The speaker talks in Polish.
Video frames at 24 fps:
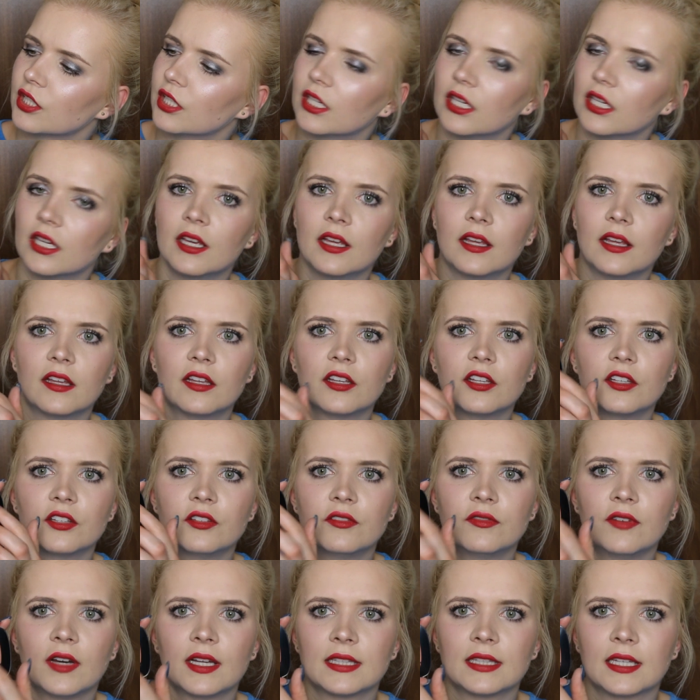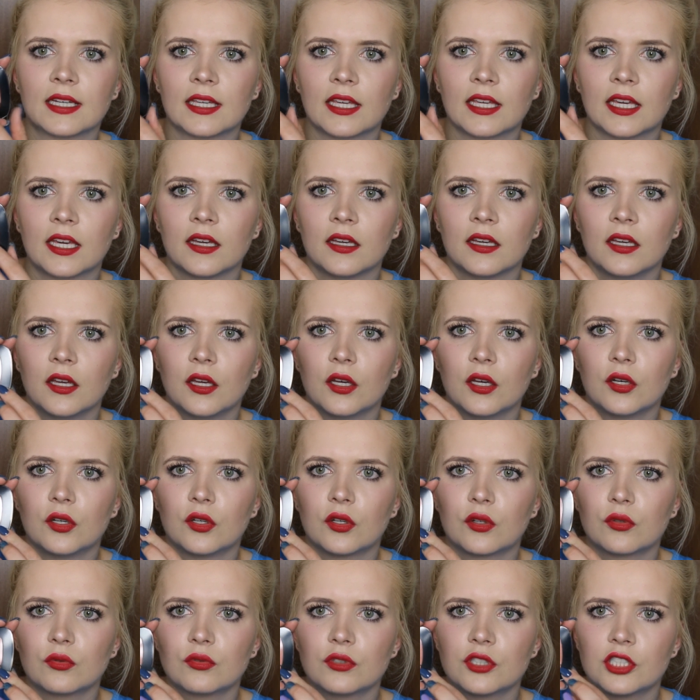i e, dwa takie
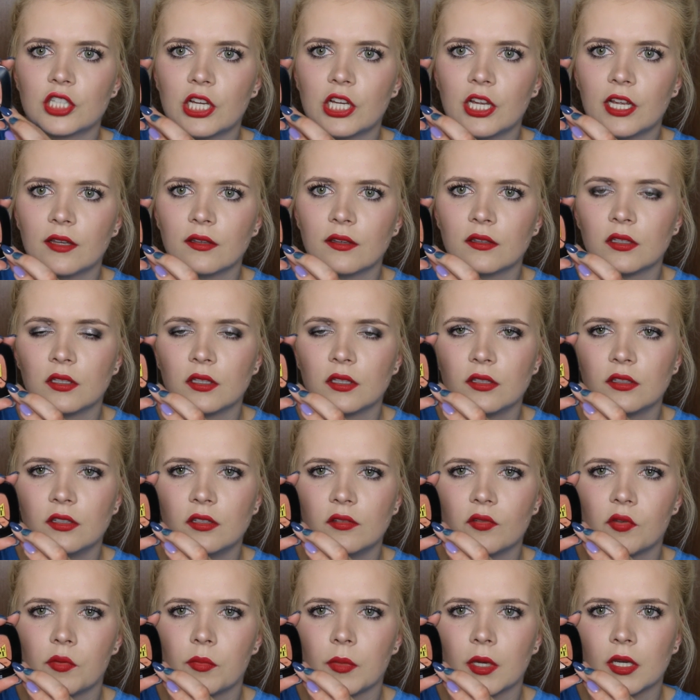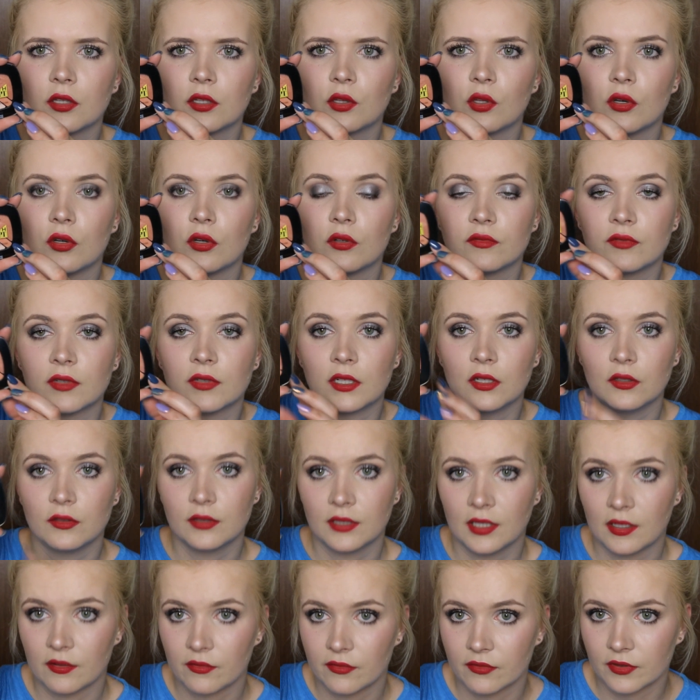róże, nie wiem jak to
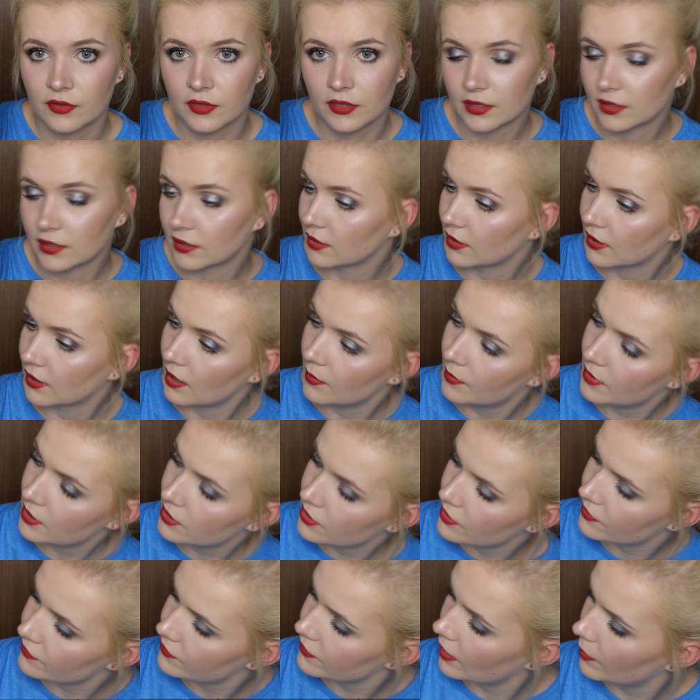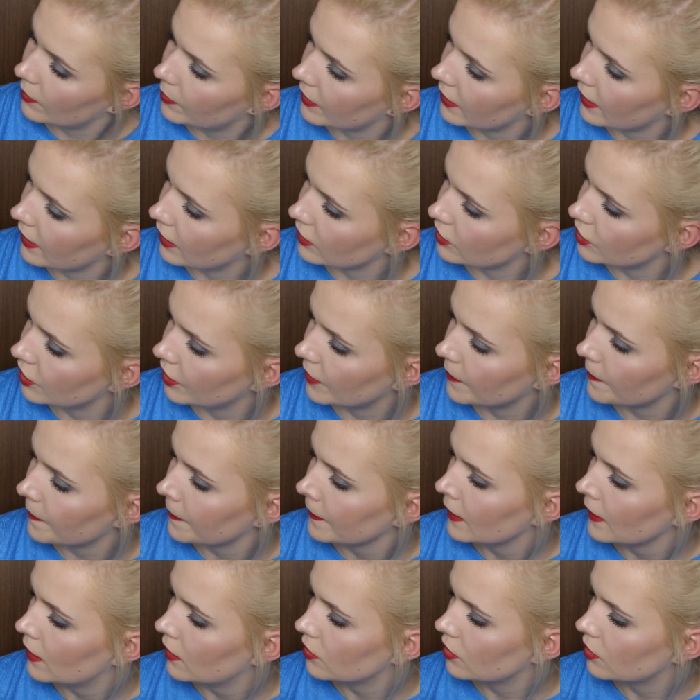wygląda w kamerze, w aparacie.
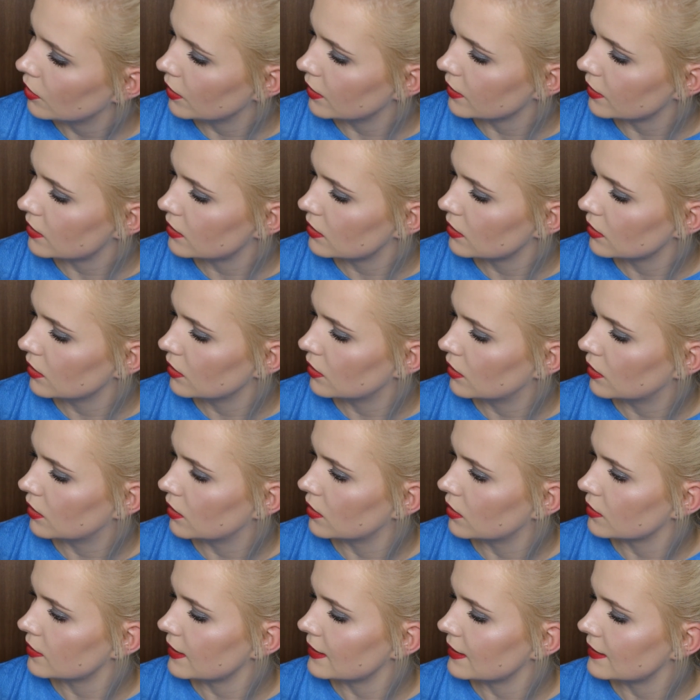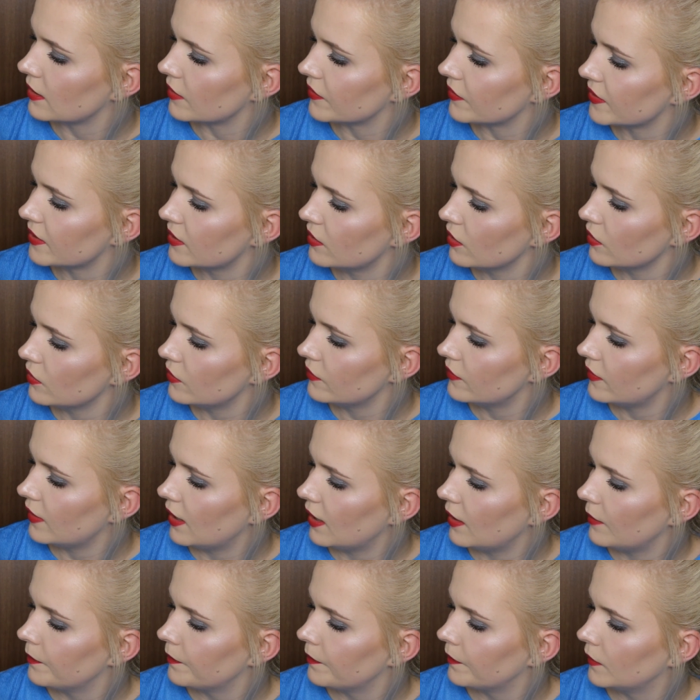To jest e, zestaw
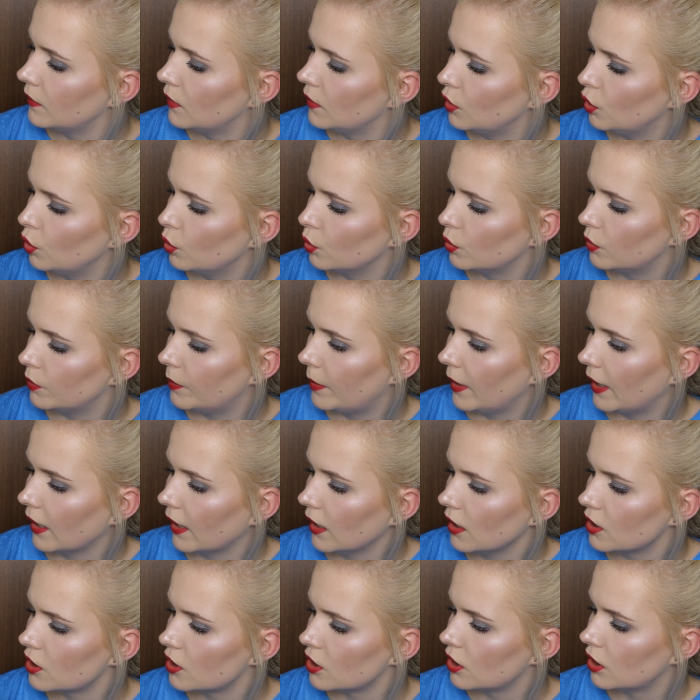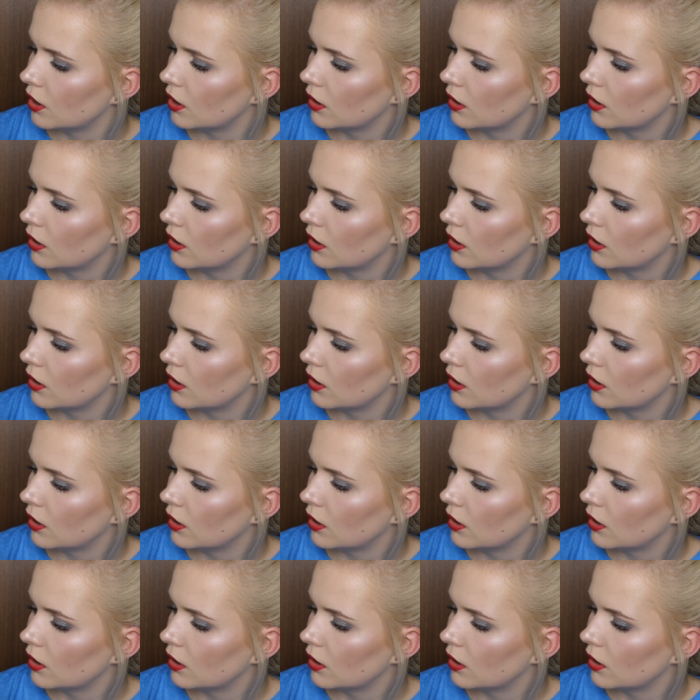102 Nude Beige.